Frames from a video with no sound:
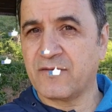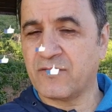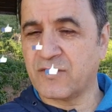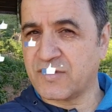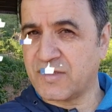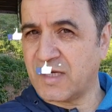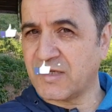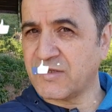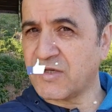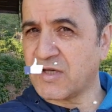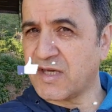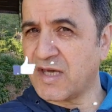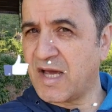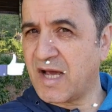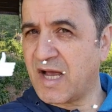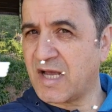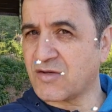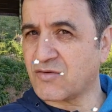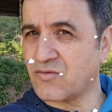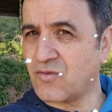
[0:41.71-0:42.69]
Você acha que é
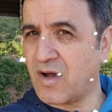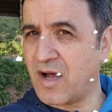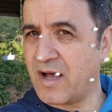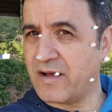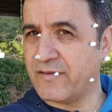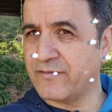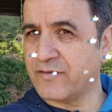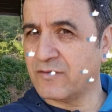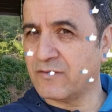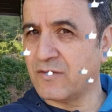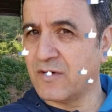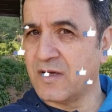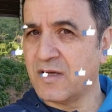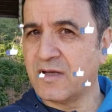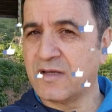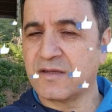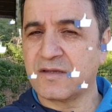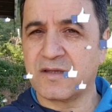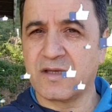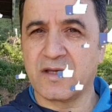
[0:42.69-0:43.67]
razoável
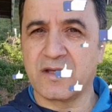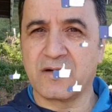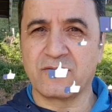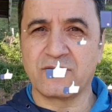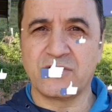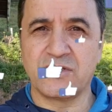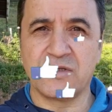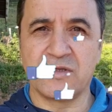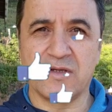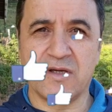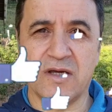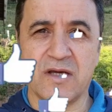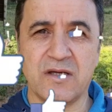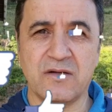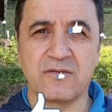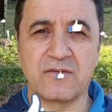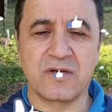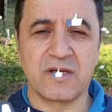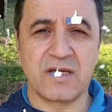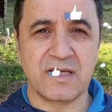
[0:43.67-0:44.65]
ter um
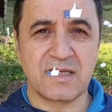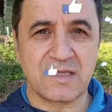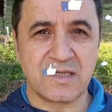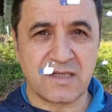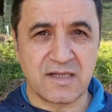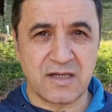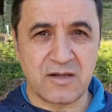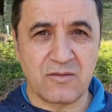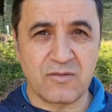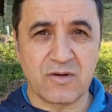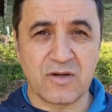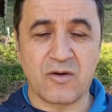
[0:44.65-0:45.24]
dinheiro que é seu,